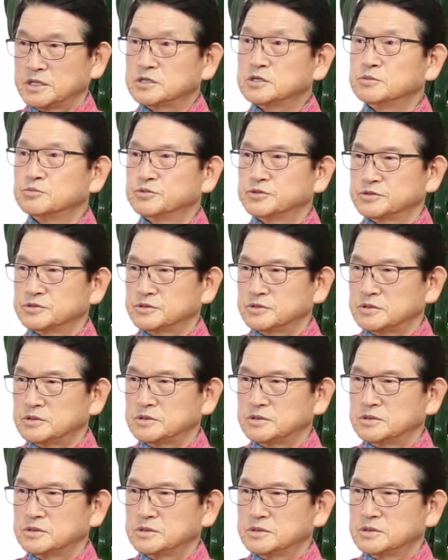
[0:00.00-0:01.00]
이런 분들
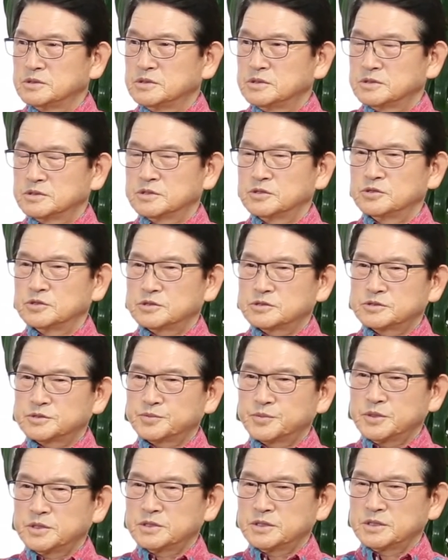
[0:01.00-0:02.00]
를
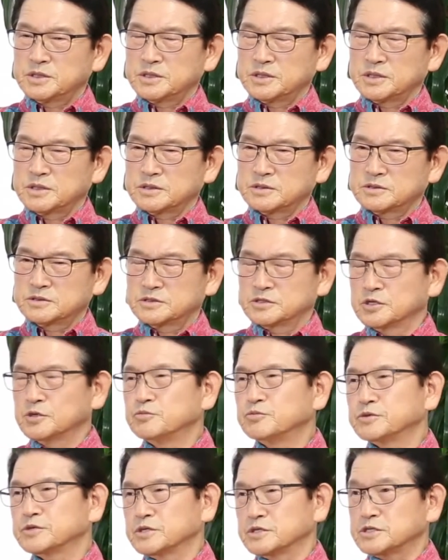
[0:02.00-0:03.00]
특별히
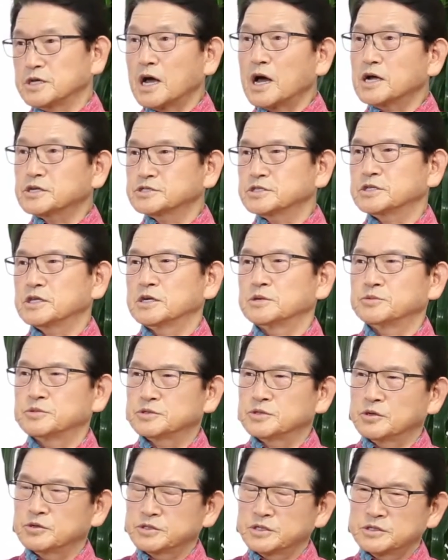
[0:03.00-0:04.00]
그런 분들이 사각지대로
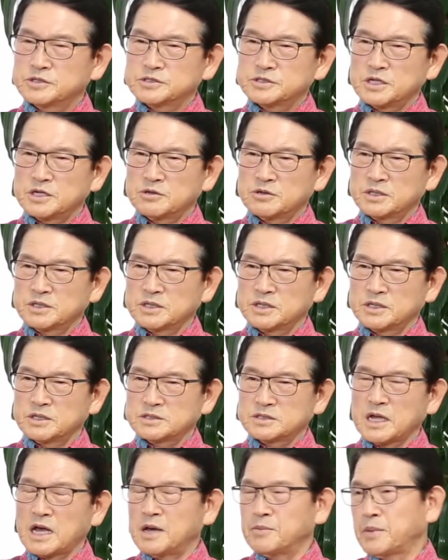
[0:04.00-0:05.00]
보죠. 이런 상황에
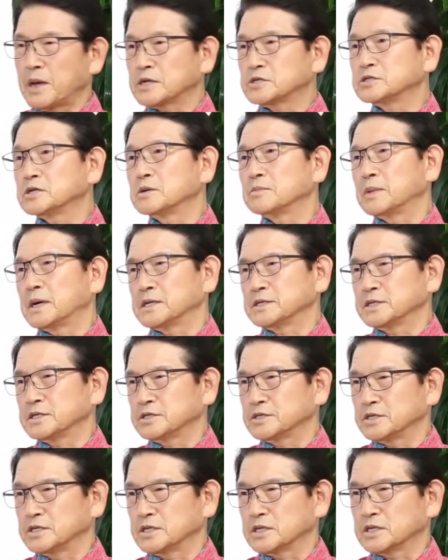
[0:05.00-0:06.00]
다 백신을
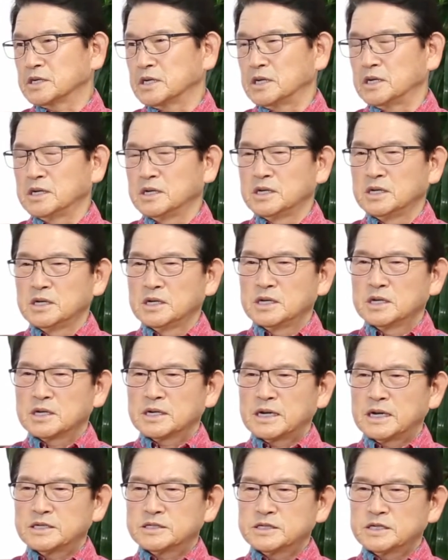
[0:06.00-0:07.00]
맞아야 되니까
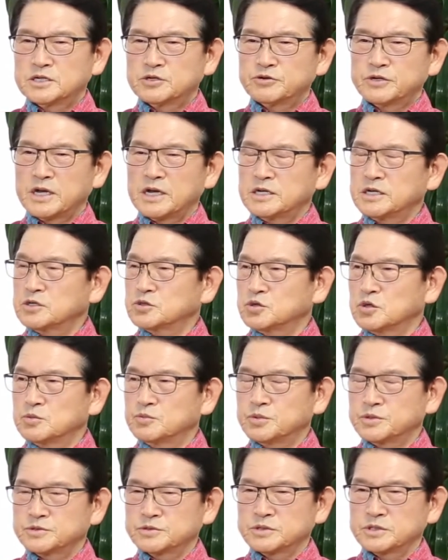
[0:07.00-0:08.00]
가능한 우리 한인
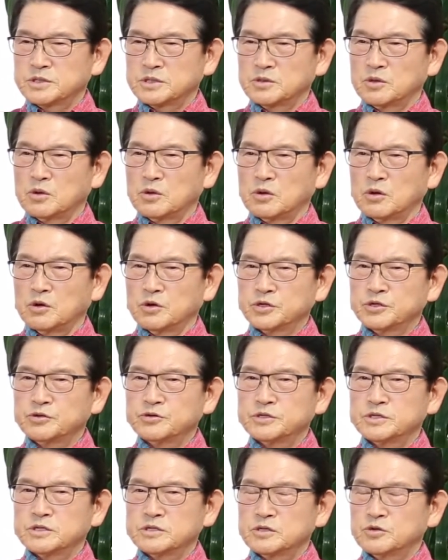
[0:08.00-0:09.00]
동포들이
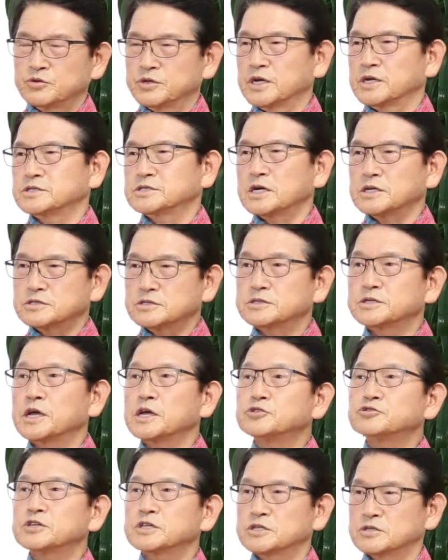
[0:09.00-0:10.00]
어려운 일을 우리가 찾아서
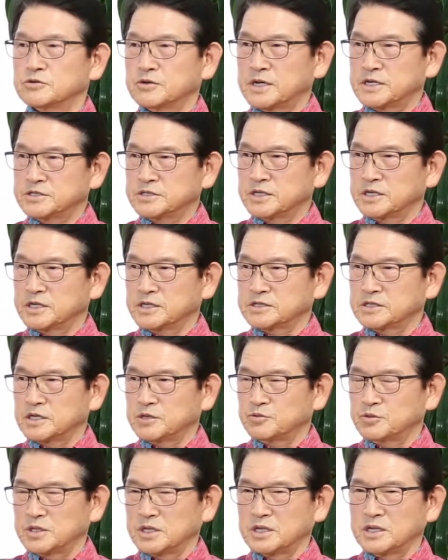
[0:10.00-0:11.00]
해줘야 되는 과정이기
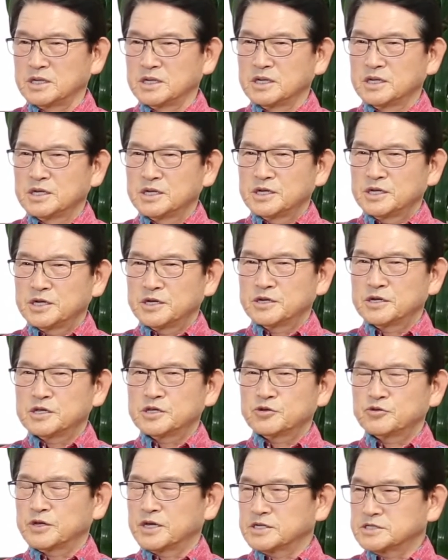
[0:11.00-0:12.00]
때문에 이런
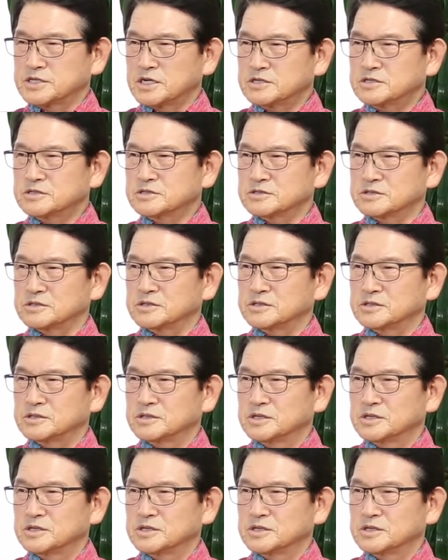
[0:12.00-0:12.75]
일을 우리가 찾아서